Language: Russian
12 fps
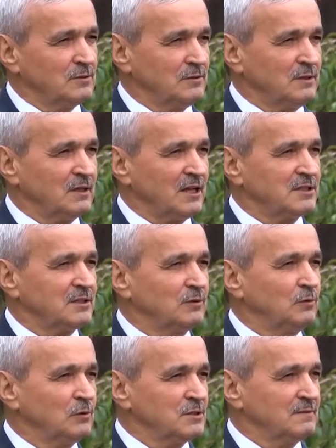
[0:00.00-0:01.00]
Сегодня краще
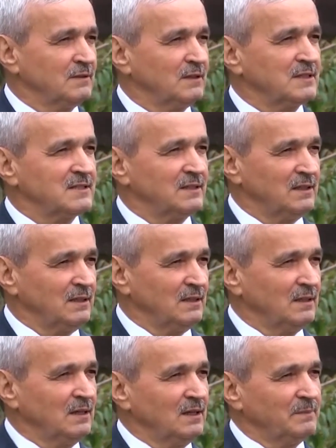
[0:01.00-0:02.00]
досвід
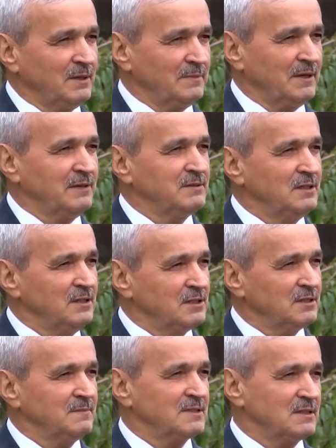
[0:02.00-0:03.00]
Олександрії приймають
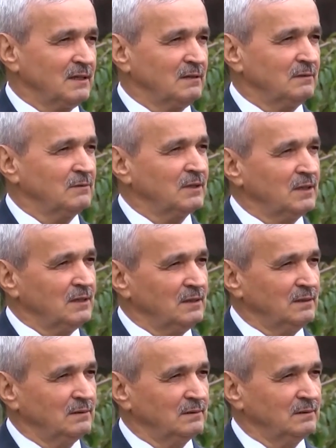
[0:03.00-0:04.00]
інші міста
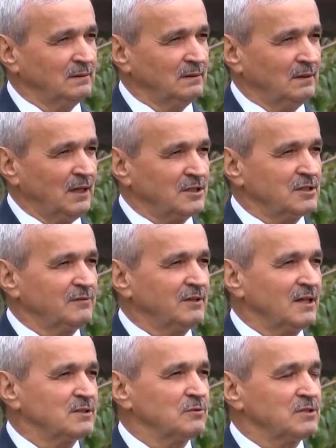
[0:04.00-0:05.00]
України. Адже
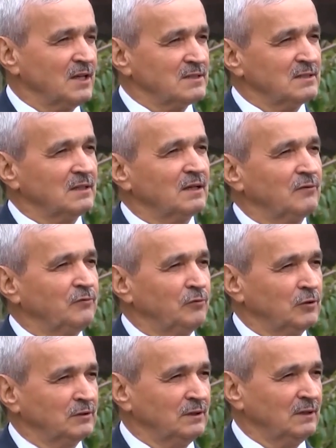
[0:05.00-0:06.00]
вона сучасна,
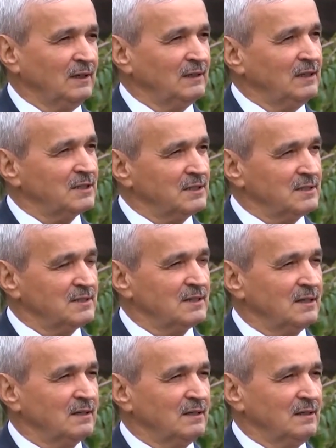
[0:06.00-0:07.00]
комфортна для життя.